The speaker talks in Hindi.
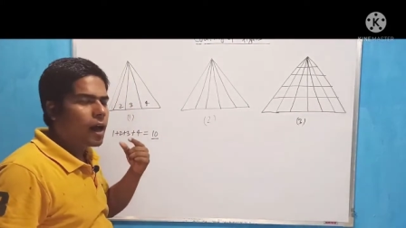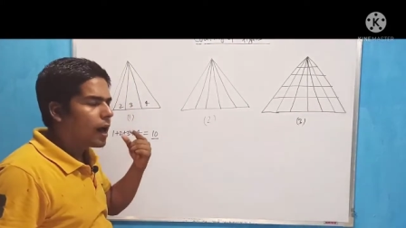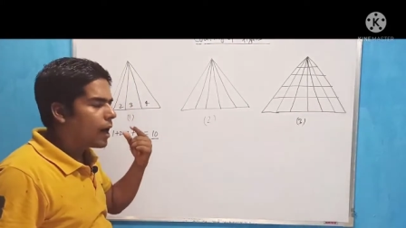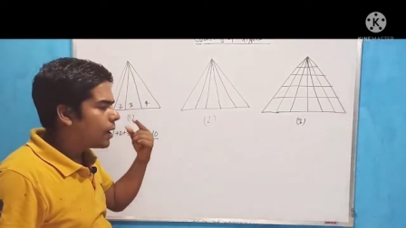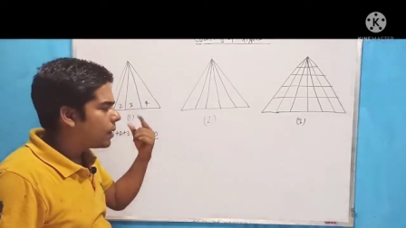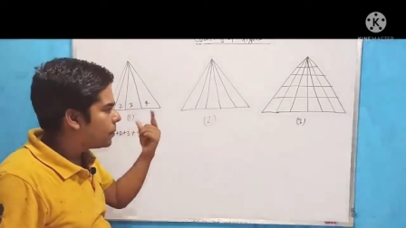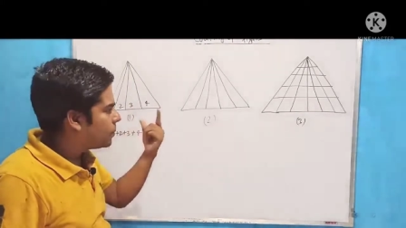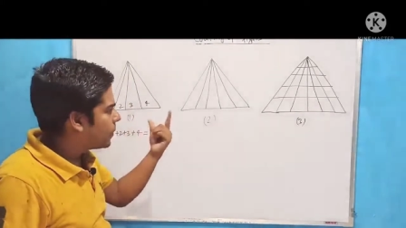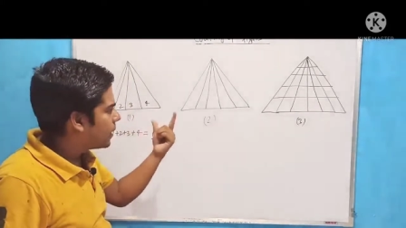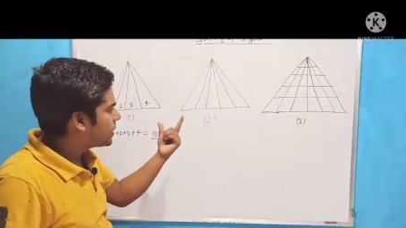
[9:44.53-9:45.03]

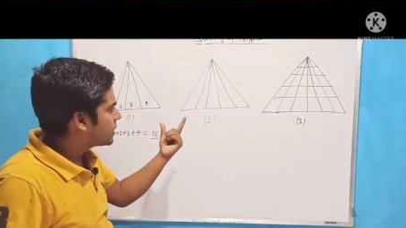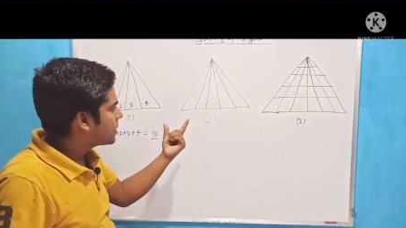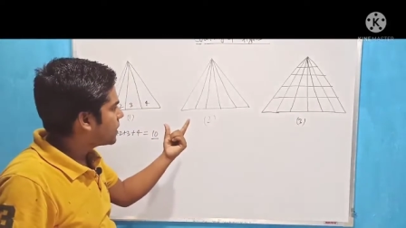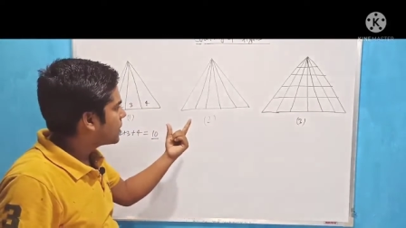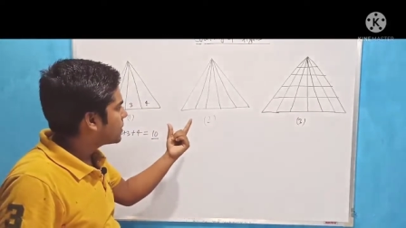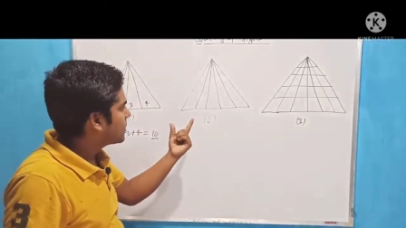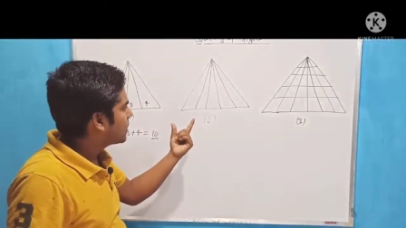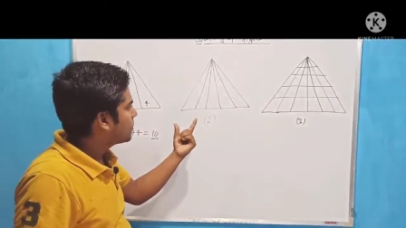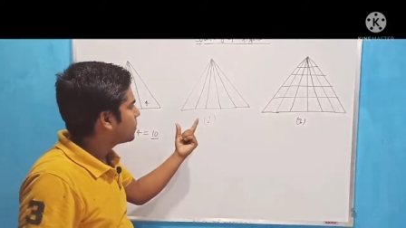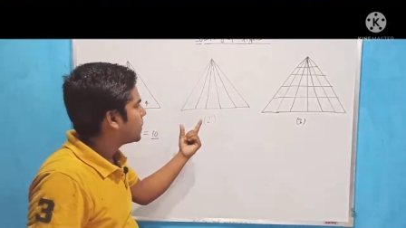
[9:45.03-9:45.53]
अब बात
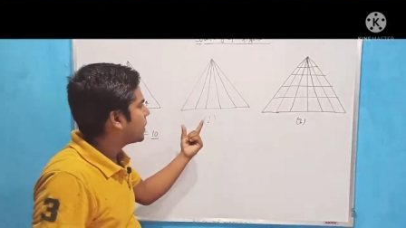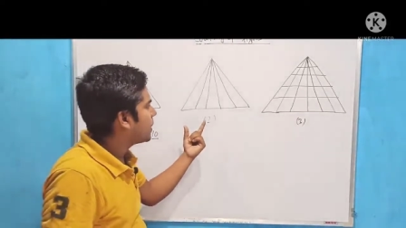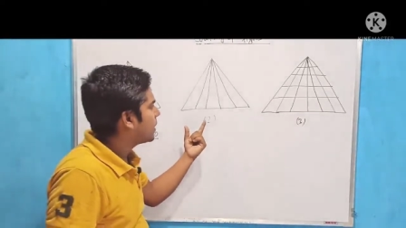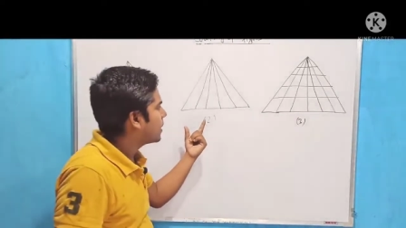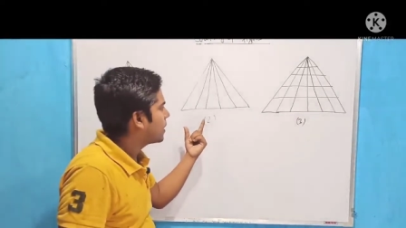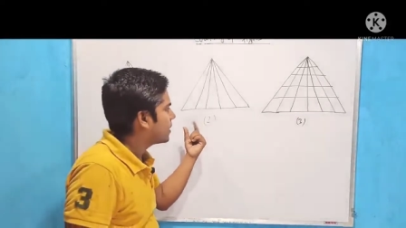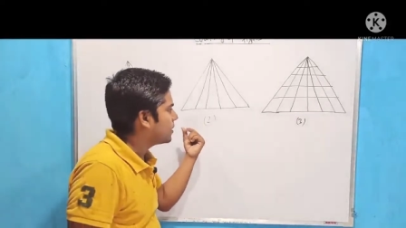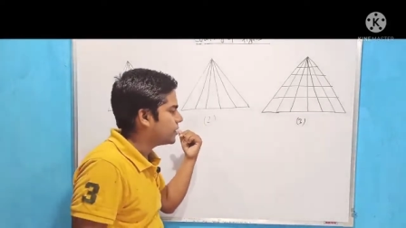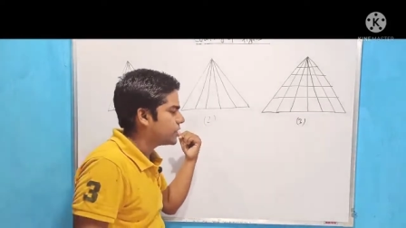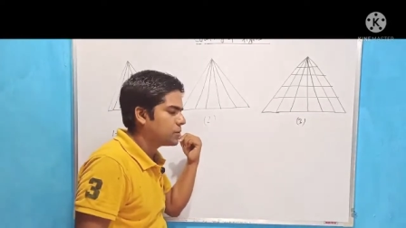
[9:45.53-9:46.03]
करते हैं
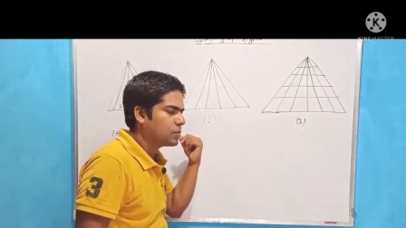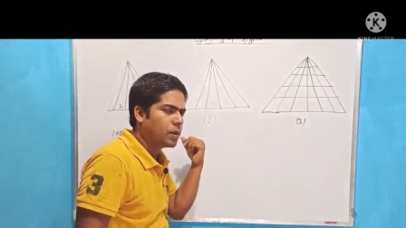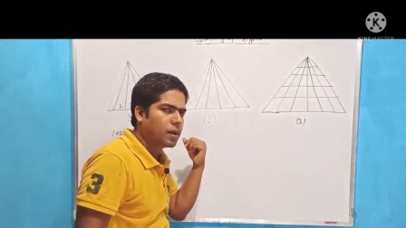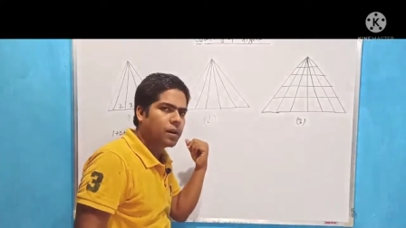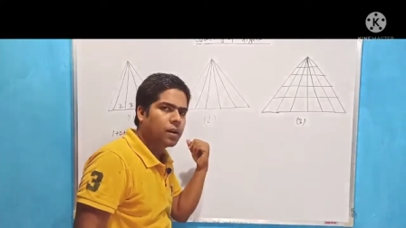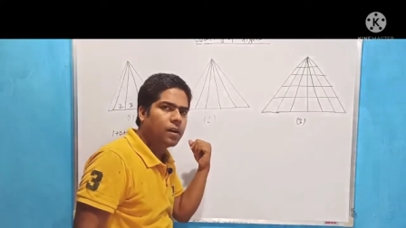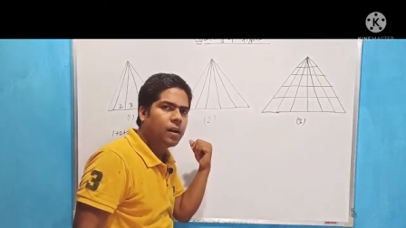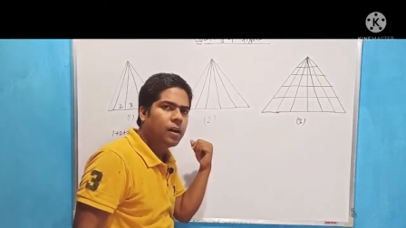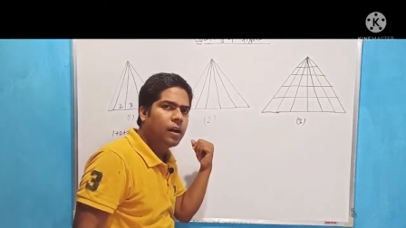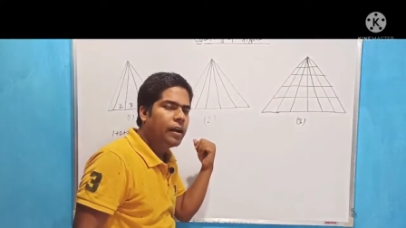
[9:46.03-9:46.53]
फिगर इस
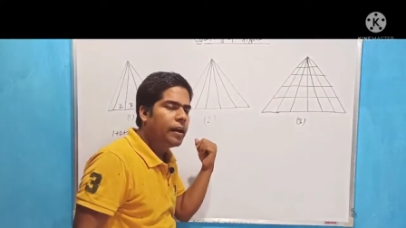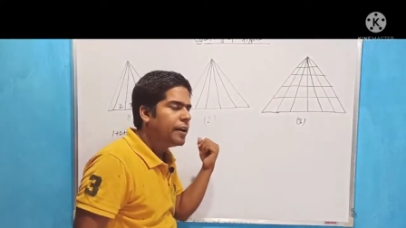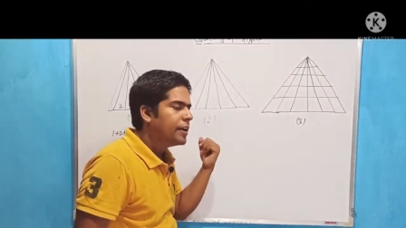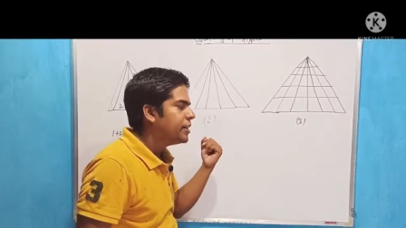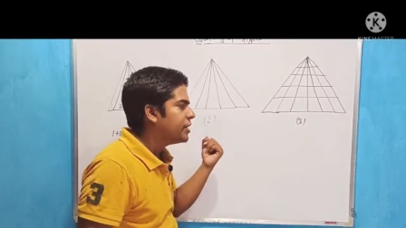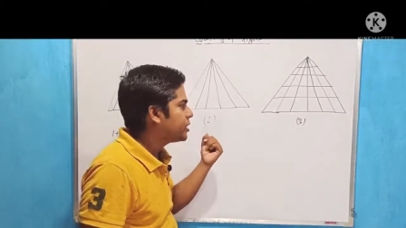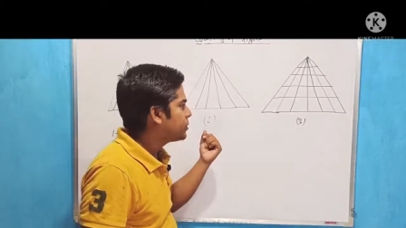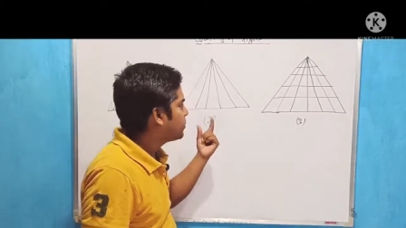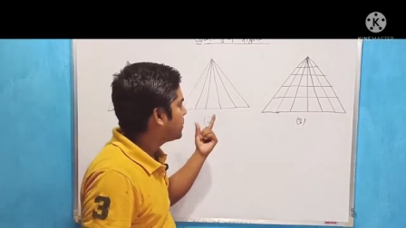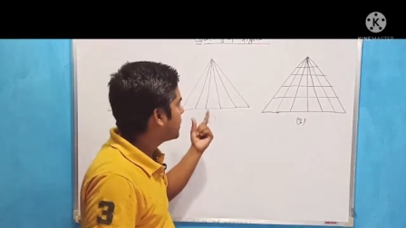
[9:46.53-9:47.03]
पर
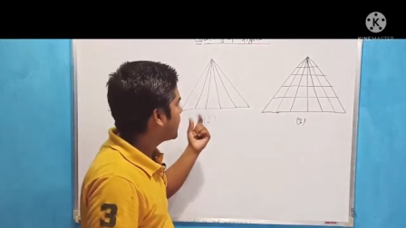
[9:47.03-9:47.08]
इस